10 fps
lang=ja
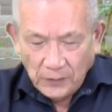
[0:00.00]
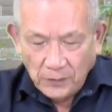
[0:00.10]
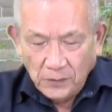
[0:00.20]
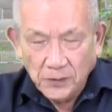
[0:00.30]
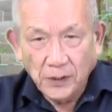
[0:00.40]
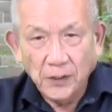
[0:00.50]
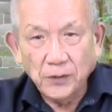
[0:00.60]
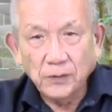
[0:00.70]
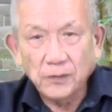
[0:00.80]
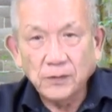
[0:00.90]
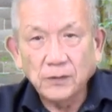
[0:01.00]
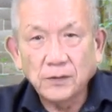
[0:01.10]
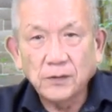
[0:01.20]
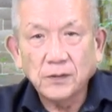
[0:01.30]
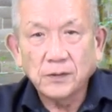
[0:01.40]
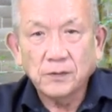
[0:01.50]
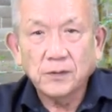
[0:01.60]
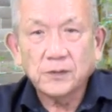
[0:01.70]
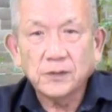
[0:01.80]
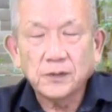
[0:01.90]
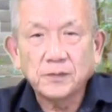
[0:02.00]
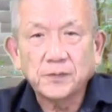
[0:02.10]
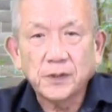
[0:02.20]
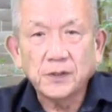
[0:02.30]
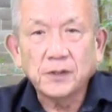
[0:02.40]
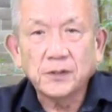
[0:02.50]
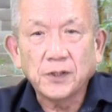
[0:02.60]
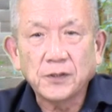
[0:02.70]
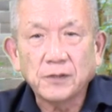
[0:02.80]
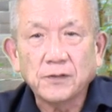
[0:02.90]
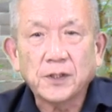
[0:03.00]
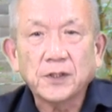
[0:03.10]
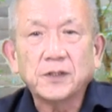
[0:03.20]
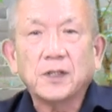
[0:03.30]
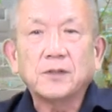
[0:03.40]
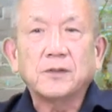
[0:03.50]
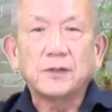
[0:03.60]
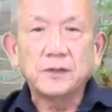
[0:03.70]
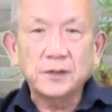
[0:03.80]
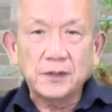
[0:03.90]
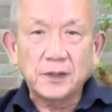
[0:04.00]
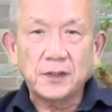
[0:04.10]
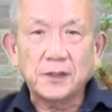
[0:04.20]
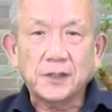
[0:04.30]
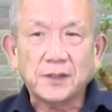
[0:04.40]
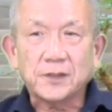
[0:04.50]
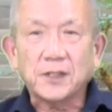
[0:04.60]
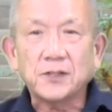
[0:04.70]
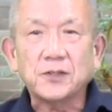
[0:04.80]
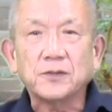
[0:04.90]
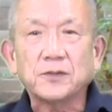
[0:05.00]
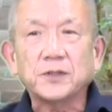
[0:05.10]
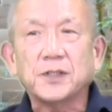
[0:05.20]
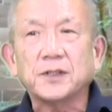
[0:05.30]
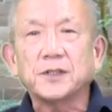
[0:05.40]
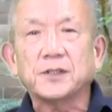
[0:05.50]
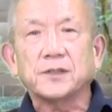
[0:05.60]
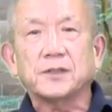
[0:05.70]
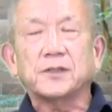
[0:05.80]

この作業報告をするプレゼンテーション私はこんなにたくさん仕事したんですっ